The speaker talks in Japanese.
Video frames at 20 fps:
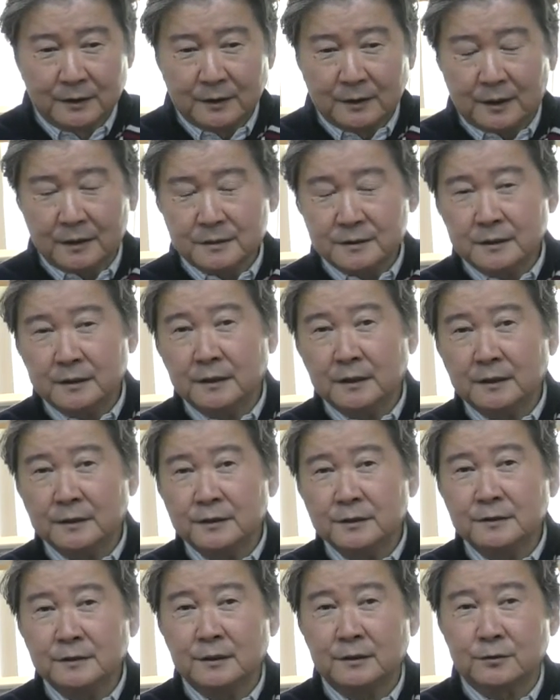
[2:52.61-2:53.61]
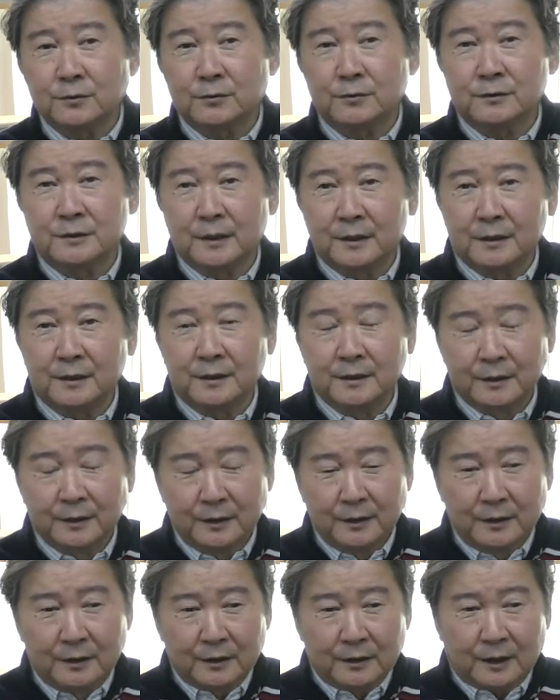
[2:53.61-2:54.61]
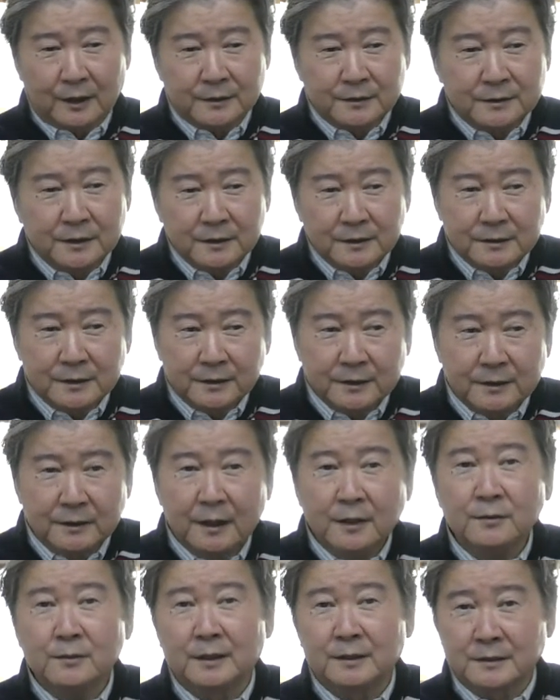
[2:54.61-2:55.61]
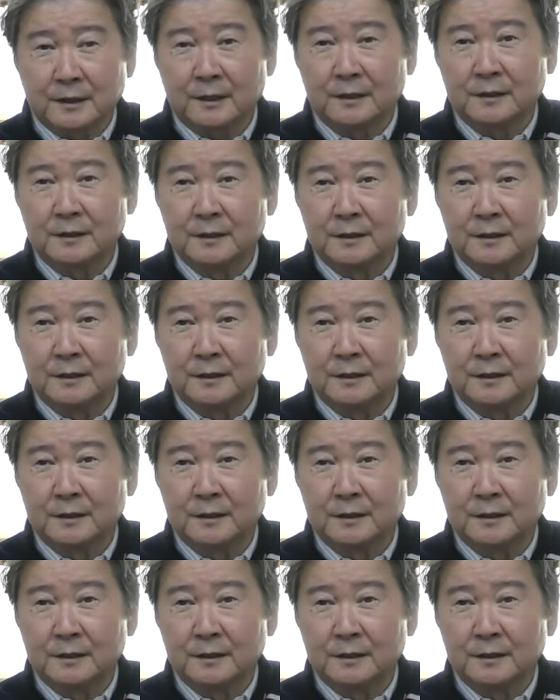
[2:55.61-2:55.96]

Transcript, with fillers: 活性ができてないとこって貸し出し先ないわけじゃん